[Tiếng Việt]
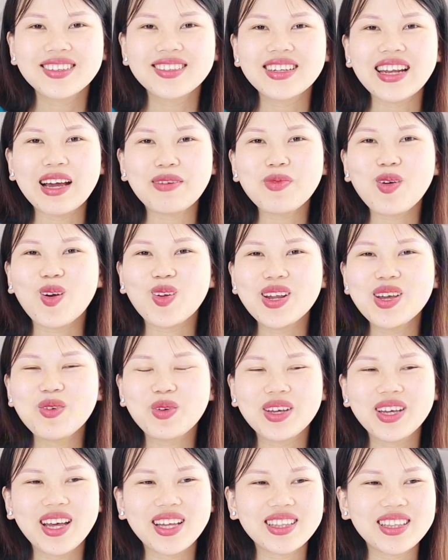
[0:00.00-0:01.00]
thứ năm có điều
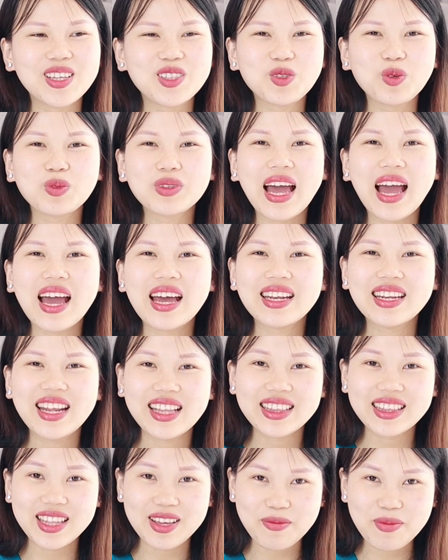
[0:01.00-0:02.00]
kiện thì chúng ta
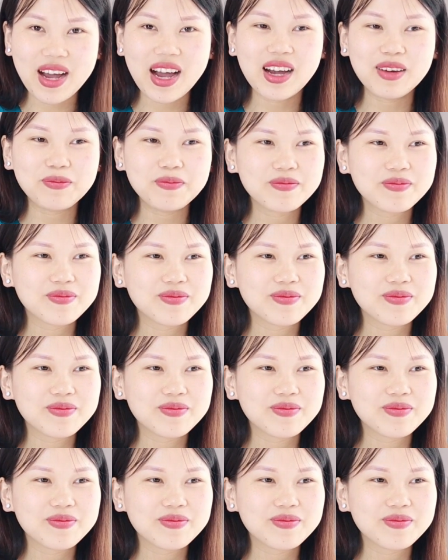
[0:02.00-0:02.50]
nên tiêm khớp